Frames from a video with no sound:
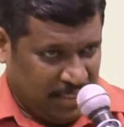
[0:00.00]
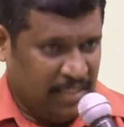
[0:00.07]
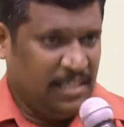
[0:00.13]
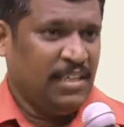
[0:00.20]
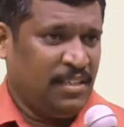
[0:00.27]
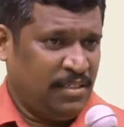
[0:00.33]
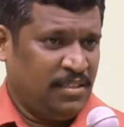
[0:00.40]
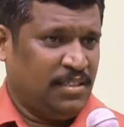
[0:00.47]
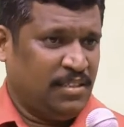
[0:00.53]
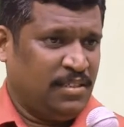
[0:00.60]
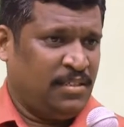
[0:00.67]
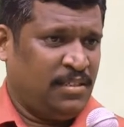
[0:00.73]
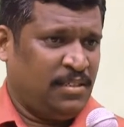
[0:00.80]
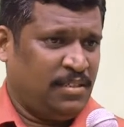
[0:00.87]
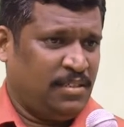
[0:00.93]
இங்கிருந்து
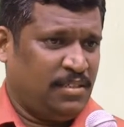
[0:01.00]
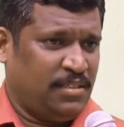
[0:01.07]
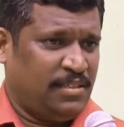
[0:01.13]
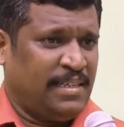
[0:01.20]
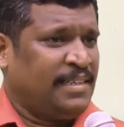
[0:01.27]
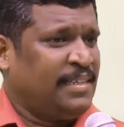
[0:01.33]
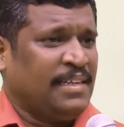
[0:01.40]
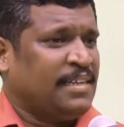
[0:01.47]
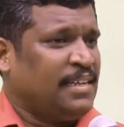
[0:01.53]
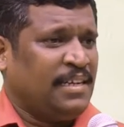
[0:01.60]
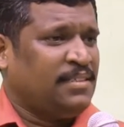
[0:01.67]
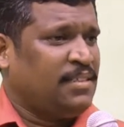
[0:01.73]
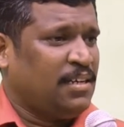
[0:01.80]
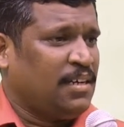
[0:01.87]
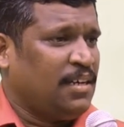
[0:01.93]
கெட்ட
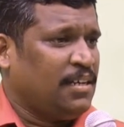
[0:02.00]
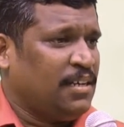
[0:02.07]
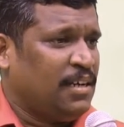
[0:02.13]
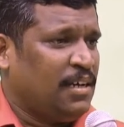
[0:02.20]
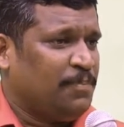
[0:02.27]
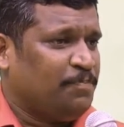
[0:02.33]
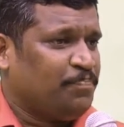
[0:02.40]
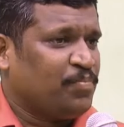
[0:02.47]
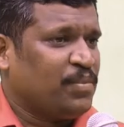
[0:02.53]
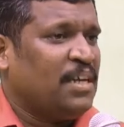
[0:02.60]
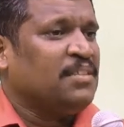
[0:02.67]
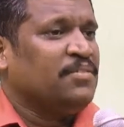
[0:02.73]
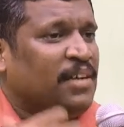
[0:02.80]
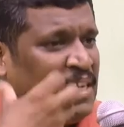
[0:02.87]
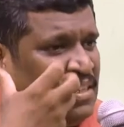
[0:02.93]
காற்று இருக்கு இல்லைங்களா
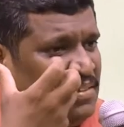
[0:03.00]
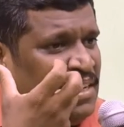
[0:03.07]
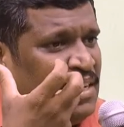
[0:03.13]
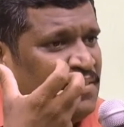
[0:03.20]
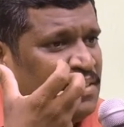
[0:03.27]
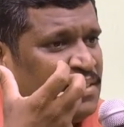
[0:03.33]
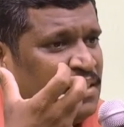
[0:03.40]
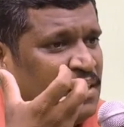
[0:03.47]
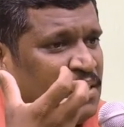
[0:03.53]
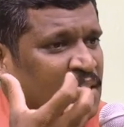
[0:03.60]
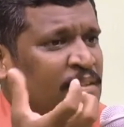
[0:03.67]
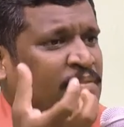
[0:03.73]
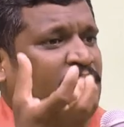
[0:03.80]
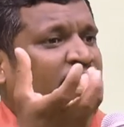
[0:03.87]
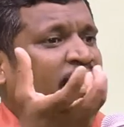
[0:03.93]
அது வாய் வழியாக வந்தால்
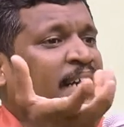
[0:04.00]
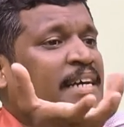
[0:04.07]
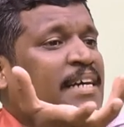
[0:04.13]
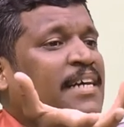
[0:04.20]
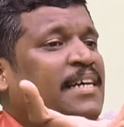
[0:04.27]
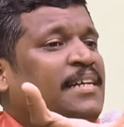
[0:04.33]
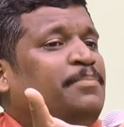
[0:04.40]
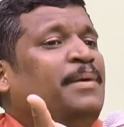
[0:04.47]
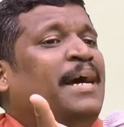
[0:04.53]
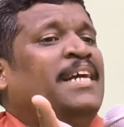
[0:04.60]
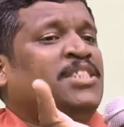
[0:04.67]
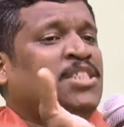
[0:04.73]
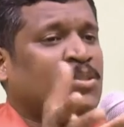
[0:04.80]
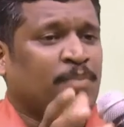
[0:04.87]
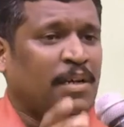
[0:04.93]
தான் வாயில்
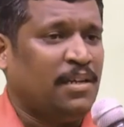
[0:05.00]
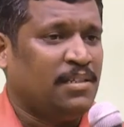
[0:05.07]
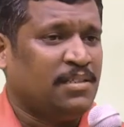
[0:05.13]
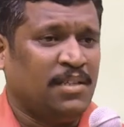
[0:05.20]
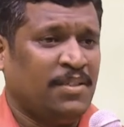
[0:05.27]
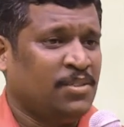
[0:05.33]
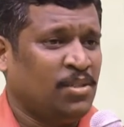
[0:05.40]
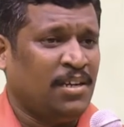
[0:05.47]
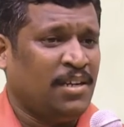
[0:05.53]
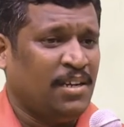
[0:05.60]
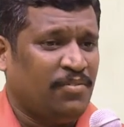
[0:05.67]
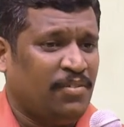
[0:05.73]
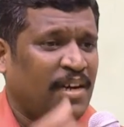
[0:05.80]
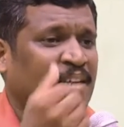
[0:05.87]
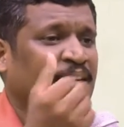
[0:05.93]
பேட் ஸ்மெல் சில பேர் சொல்லாங்க
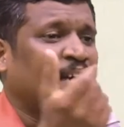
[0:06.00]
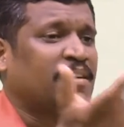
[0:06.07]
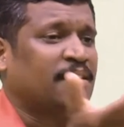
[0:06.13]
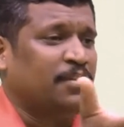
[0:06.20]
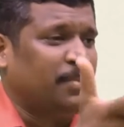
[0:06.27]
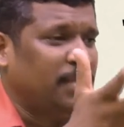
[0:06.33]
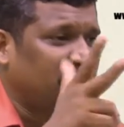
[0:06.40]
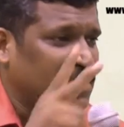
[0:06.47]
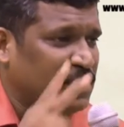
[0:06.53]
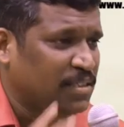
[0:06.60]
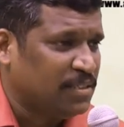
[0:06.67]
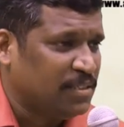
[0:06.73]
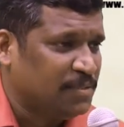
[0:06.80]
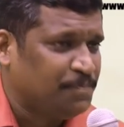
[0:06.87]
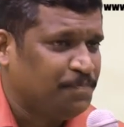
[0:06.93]
இல்லையா வாய் நாற்றம் அடிக்குது